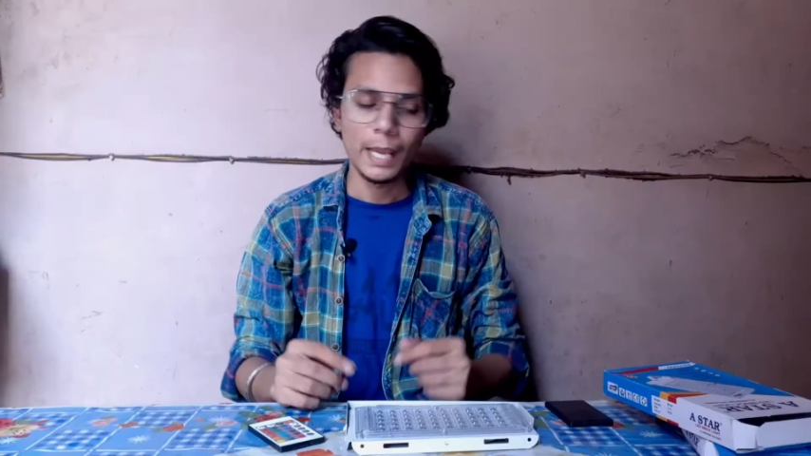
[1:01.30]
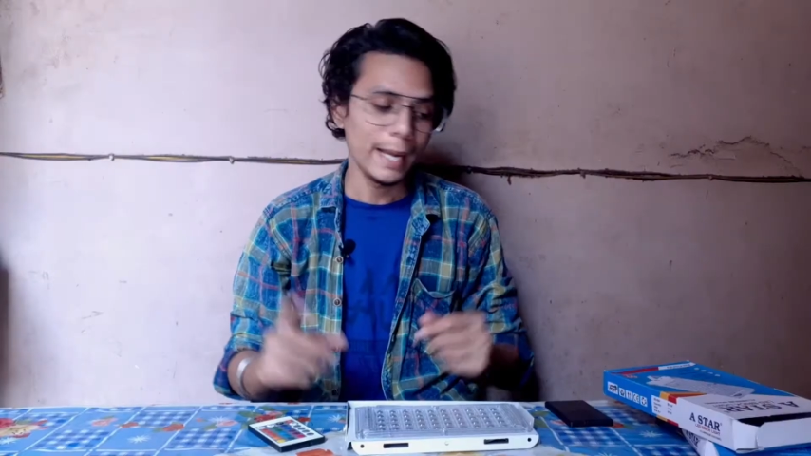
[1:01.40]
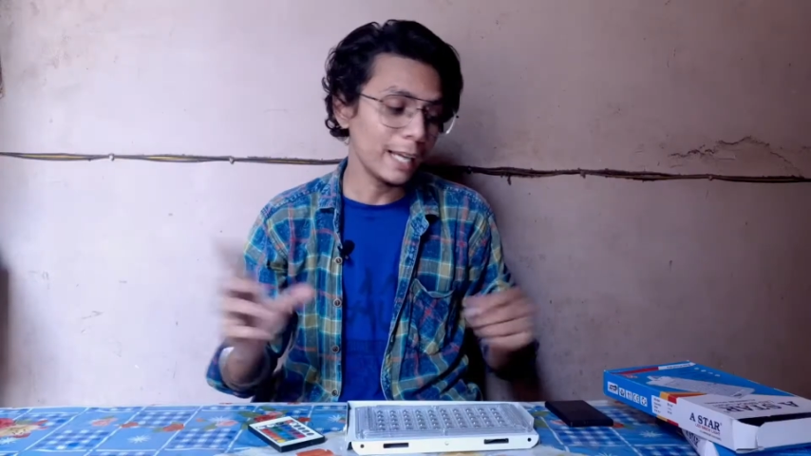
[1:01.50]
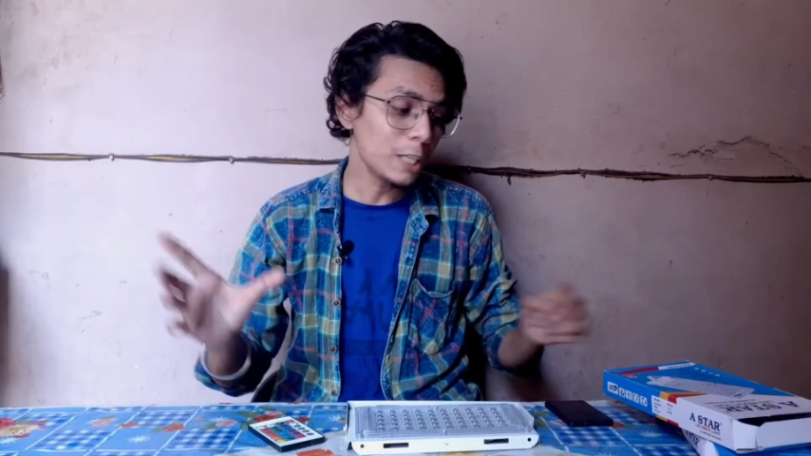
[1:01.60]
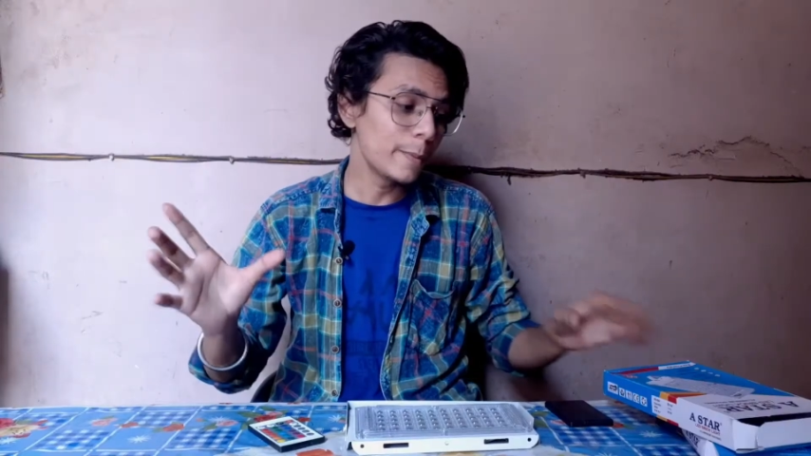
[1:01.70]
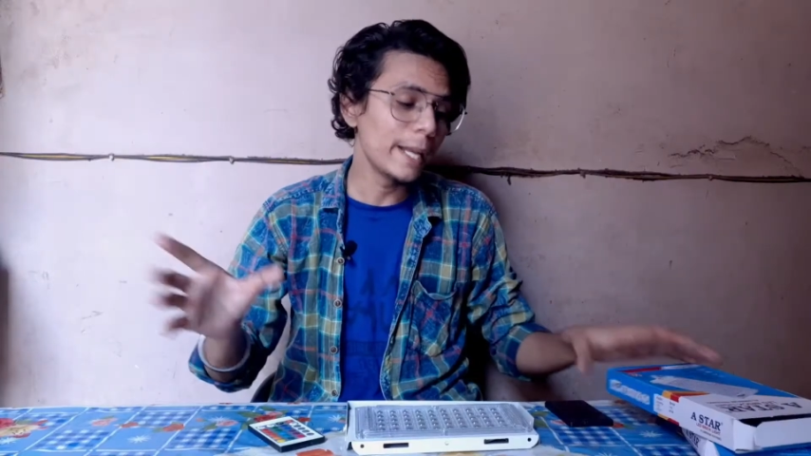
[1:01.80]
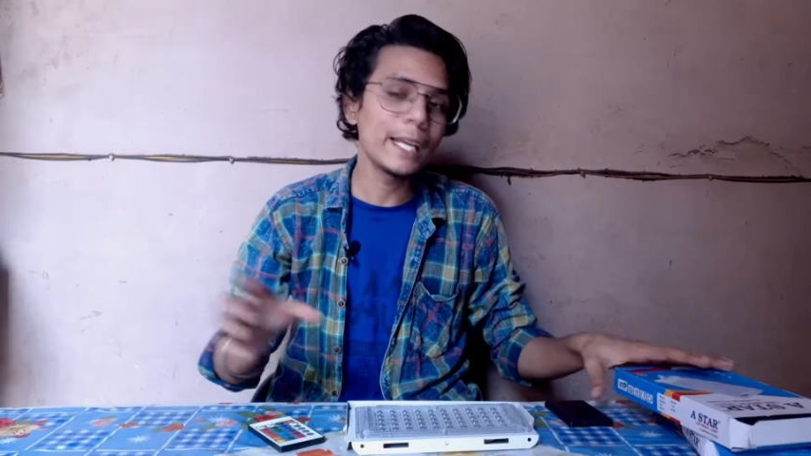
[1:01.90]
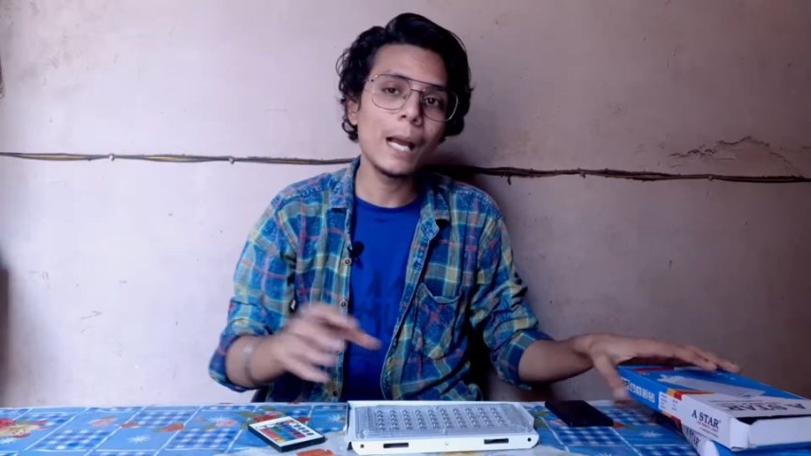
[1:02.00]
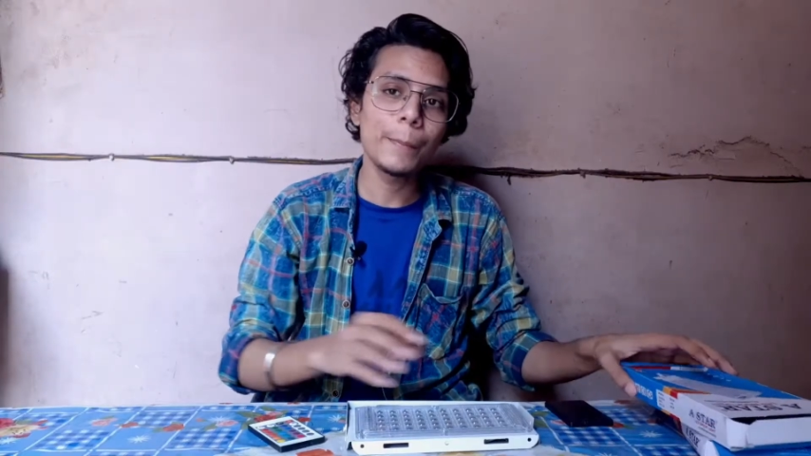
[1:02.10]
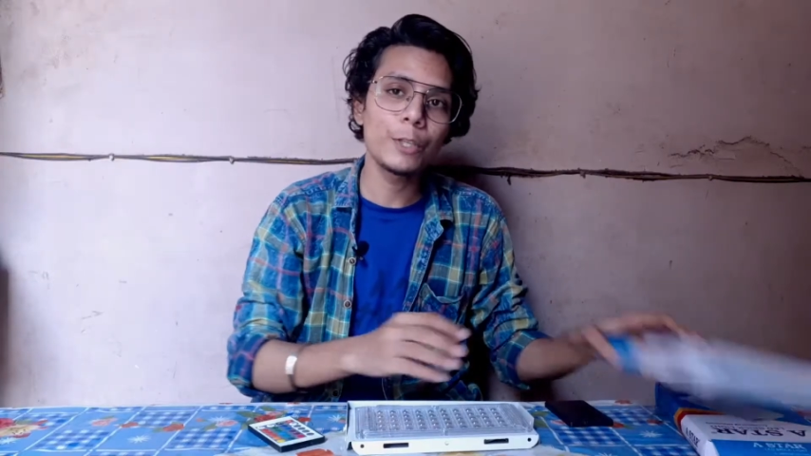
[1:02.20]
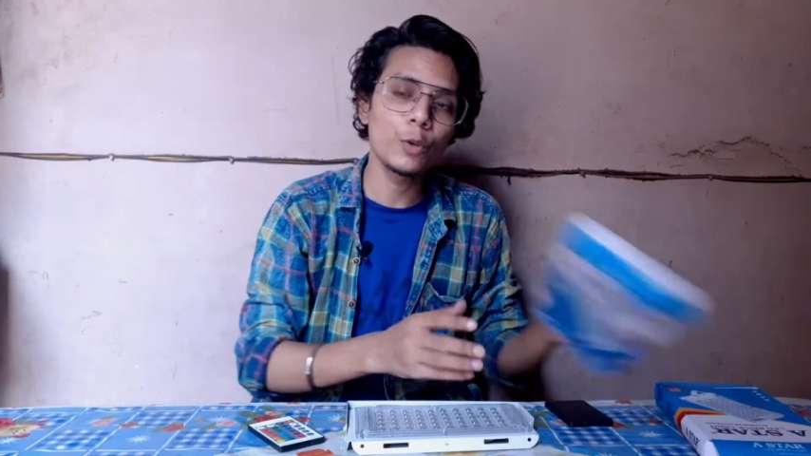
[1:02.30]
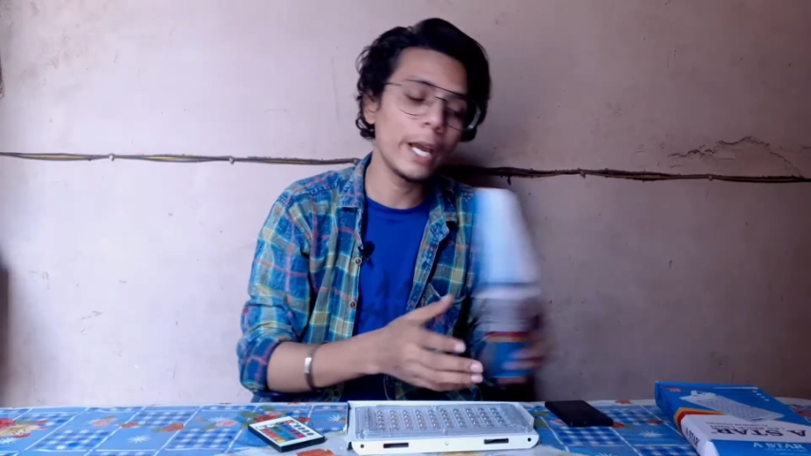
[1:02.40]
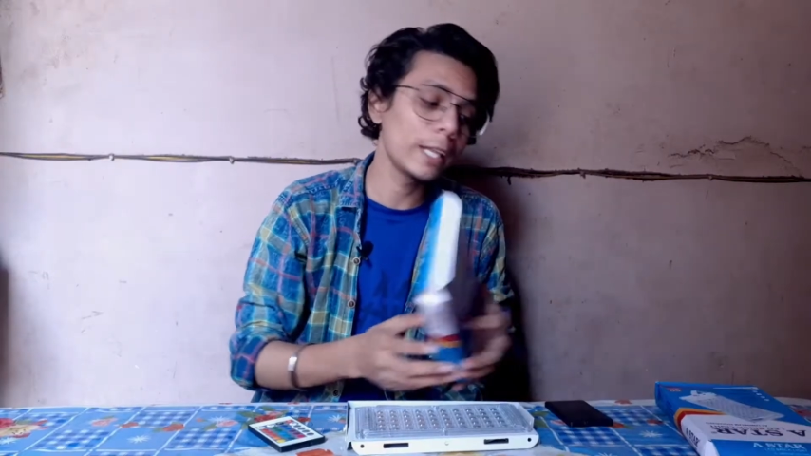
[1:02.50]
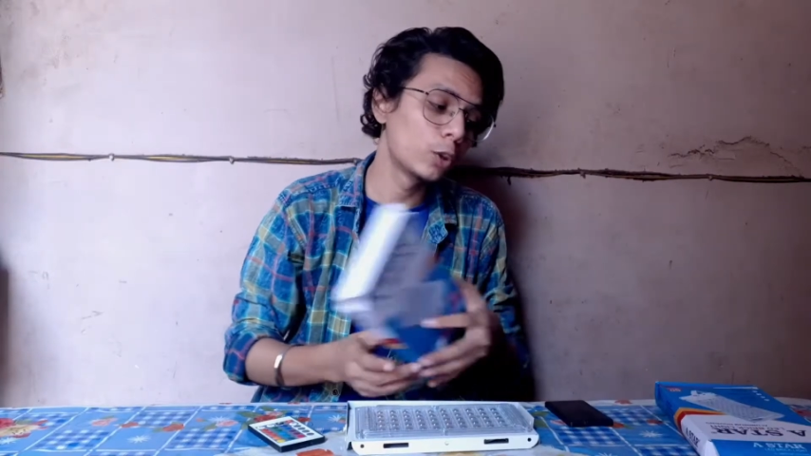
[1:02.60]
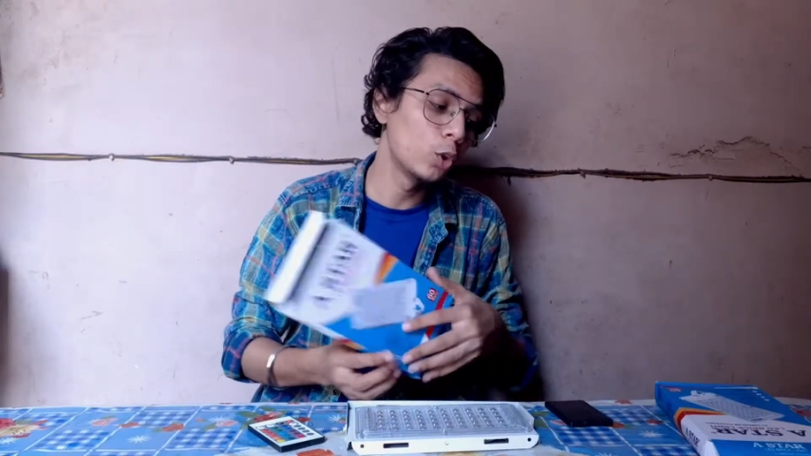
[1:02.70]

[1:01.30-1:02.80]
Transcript: एंड गाइज मैंने यहाँ पे जो है